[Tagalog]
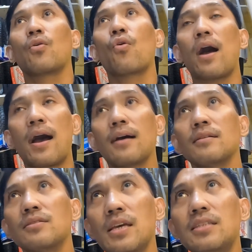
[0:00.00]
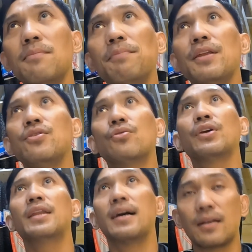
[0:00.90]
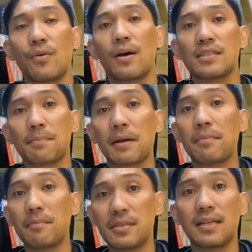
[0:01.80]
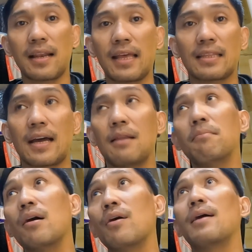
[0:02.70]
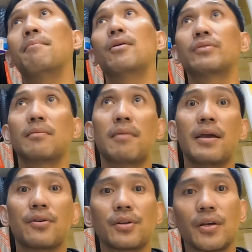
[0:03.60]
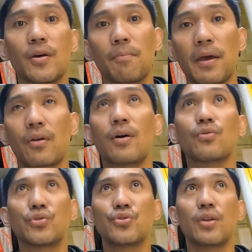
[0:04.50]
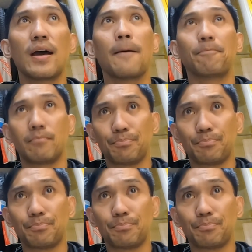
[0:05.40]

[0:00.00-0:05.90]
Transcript: kung ang discipline yung ginagawa sa pagbibisikleta, halimbawa mountain biker kayo pero ang gusto nyo lang